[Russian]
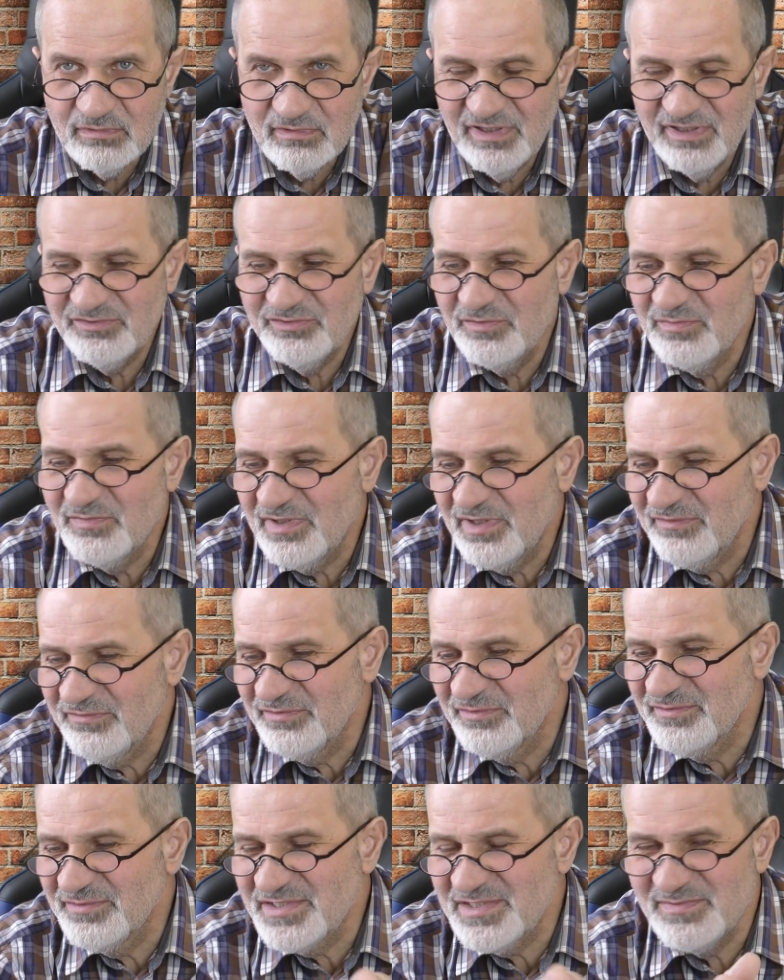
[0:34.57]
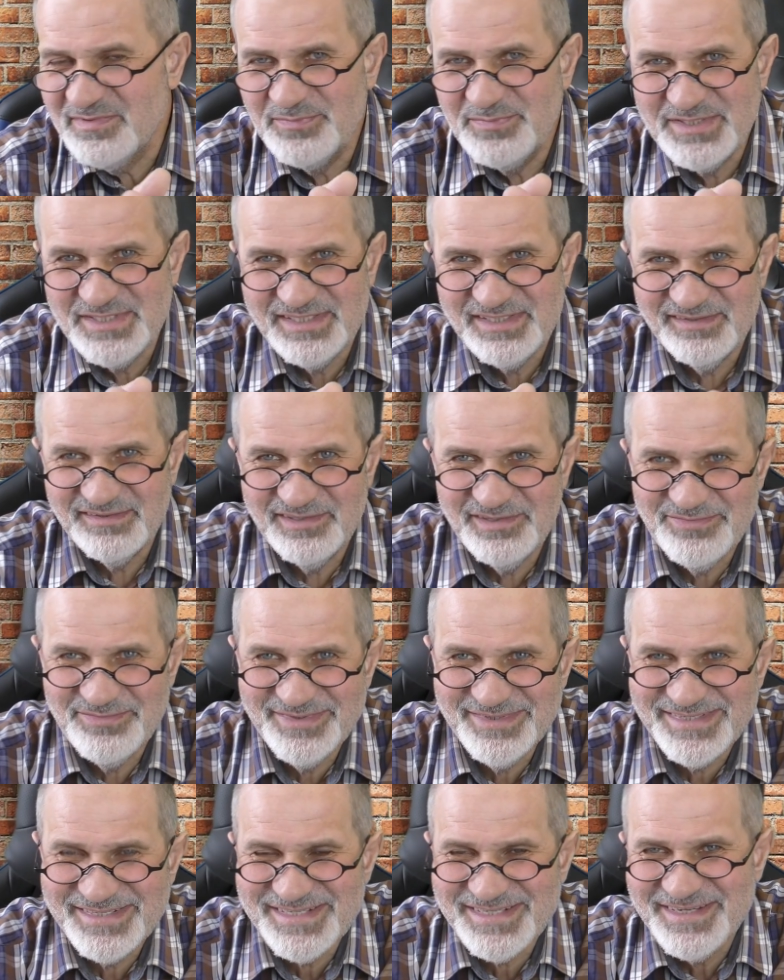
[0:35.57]
о том, как ведут себя психи на
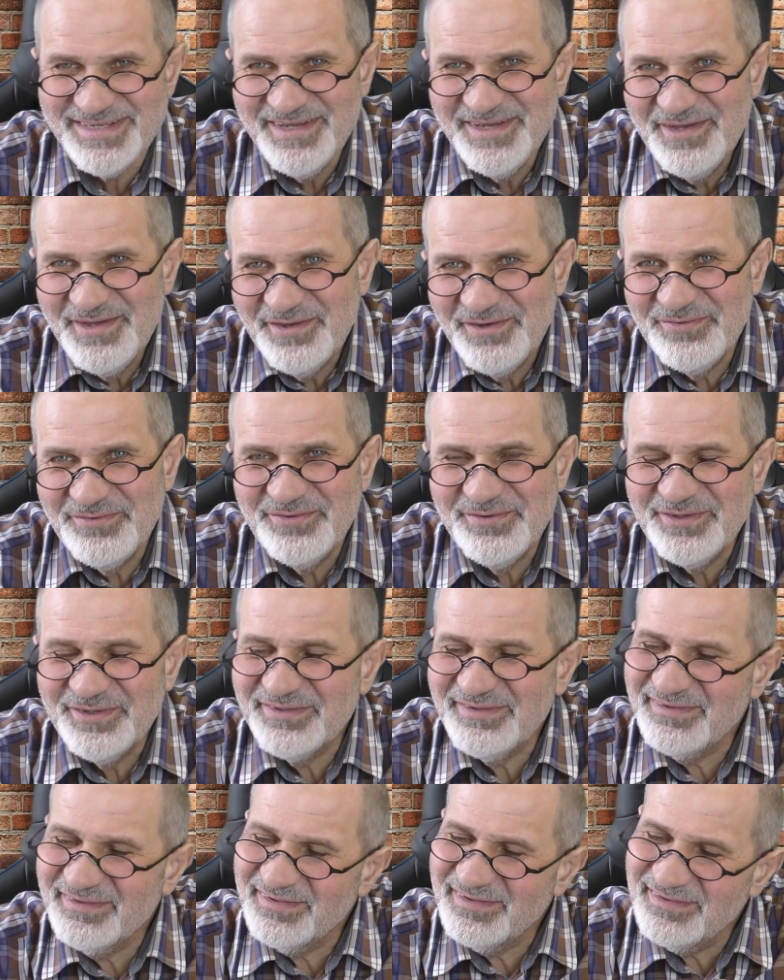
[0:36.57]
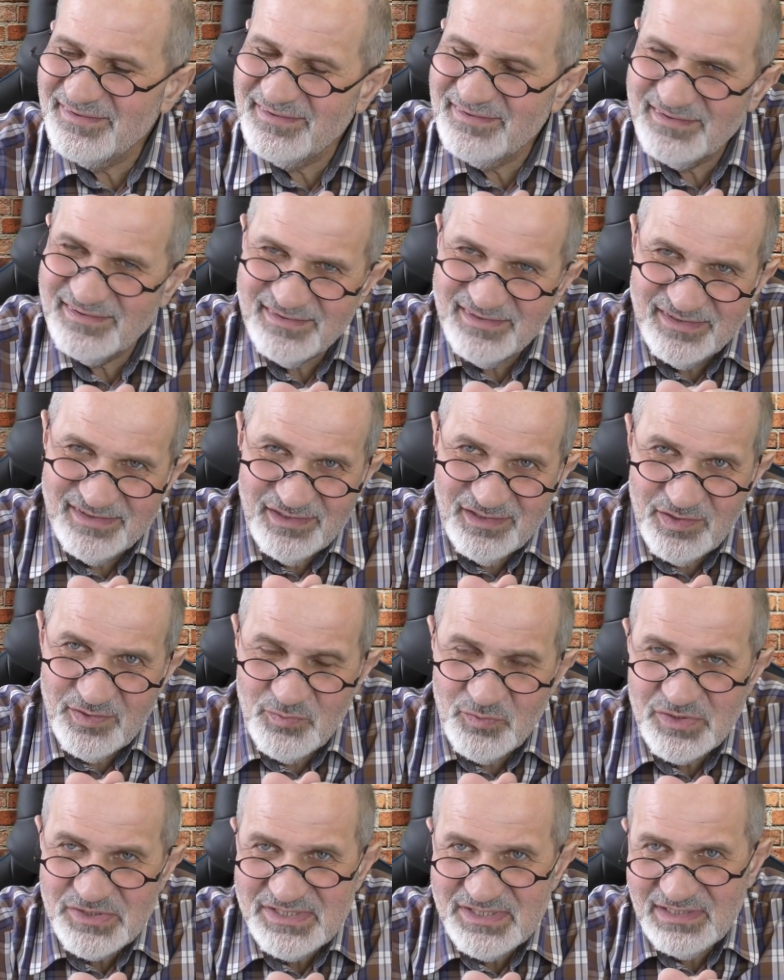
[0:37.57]
бирже, вот, э, какие
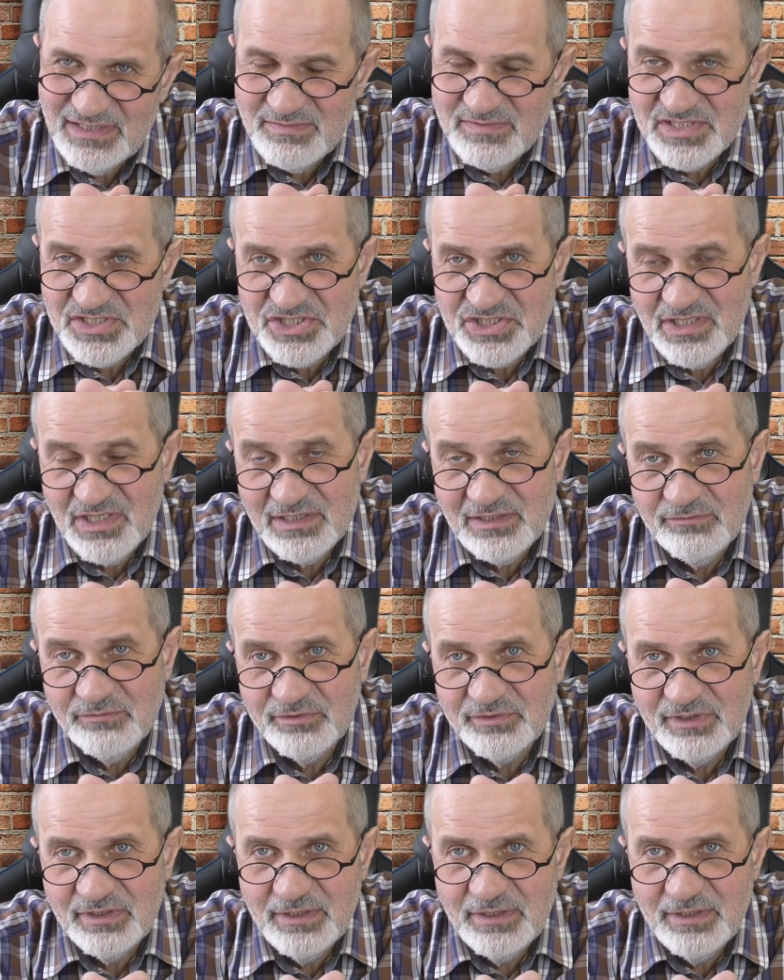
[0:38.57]
эмоции там зашкаливают.